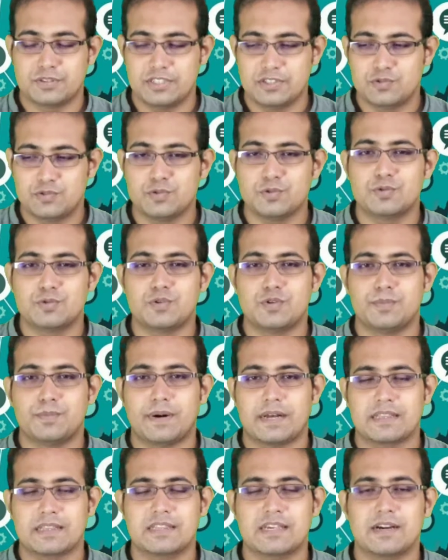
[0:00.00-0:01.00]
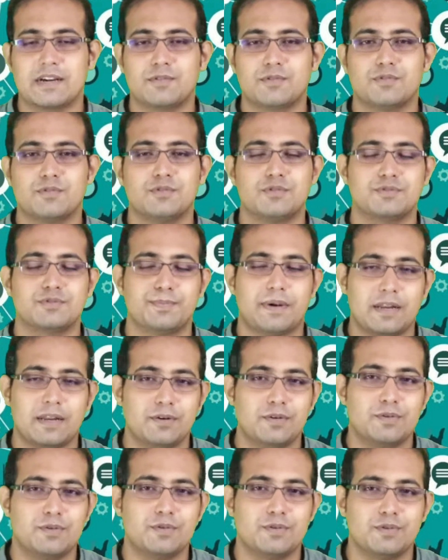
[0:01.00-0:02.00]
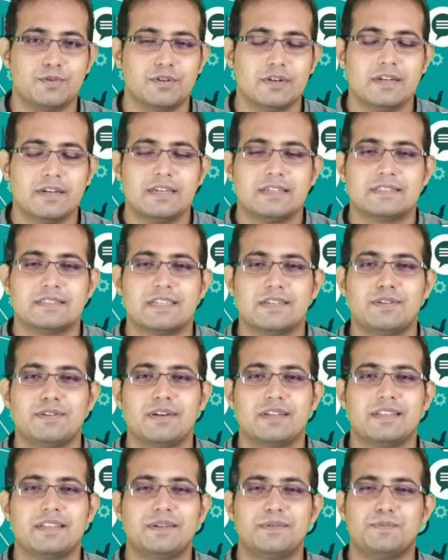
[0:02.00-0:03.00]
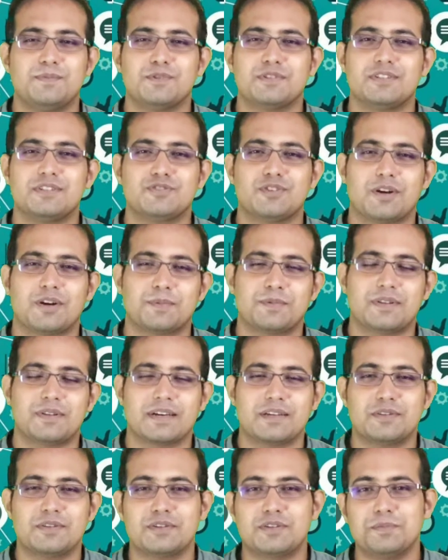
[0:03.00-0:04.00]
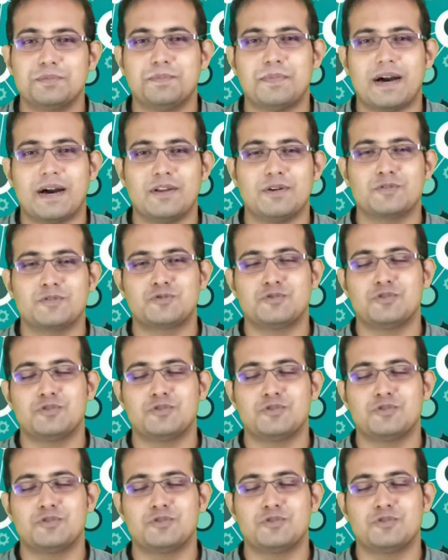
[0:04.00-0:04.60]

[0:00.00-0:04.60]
শিশু গ্রহ বাচ্চা গ্রহ বালক গ্রহ সেজন্য এদের মধ্যে সর্বদা কিন্তু একটু বালক